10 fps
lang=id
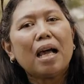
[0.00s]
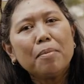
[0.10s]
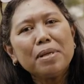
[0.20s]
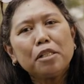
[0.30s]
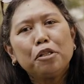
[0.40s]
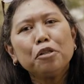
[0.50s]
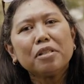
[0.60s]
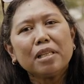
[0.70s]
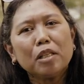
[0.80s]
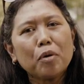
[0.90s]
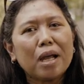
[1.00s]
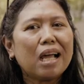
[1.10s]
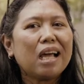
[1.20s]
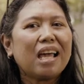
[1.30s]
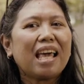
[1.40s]
Habis jus itu
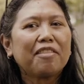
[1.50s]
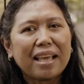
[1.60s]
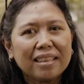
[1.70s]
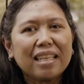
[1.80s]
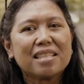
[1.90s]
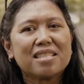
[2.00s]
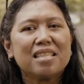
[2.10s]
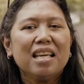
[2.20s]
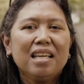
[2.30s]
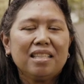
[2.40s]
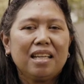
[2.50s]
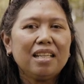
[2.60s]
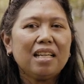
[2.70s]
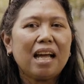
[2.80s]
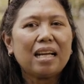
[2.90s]
ada advantage.
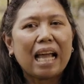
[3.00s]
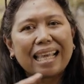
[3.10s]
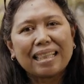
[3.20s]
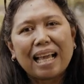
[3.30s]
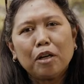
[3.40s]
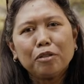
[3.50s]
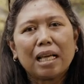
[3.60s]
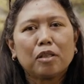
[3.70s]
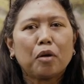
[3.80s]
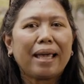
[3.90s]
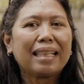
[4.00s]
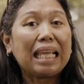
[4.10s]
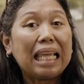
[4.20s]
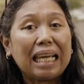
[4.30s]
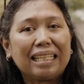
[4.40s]
Jadi ada add out atau add
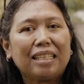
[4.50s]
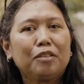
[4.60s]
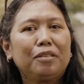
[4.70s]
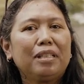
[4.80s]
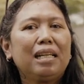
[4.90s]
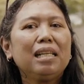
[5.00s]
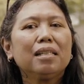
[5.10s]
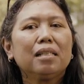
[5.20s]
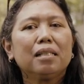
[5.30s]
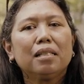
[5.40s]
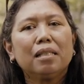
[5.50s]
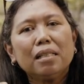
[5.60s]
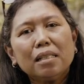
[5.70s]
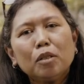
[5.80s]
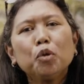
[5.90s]
in gitu. Jadi
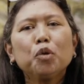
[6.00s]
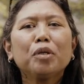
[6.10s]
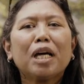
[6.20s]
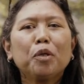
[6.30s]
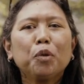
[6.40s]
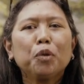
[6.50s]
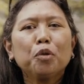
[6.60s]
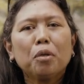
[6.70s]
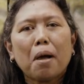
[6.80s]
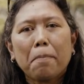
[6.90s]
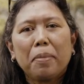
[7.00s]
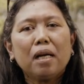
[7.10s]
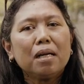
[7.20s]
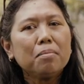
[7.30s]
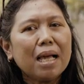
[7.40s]
keuntungan untuk
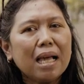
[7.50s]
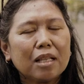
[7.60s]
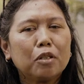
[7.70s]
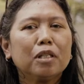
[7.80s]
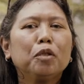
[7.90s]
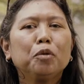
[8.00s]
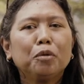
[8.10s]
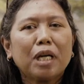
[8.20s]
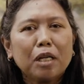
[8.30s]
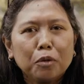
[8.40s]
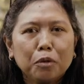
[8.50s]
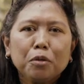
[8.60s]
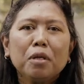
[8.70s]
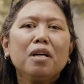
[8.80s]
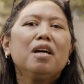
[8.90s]
penerima atau keuntungan
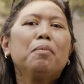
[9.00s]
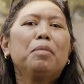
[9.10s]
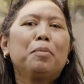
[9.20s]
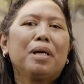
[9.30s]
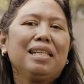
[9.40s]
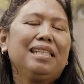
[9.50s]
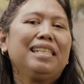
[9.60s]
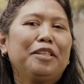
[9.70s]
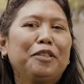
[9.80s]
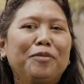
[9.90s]
untuk pemberi gitu.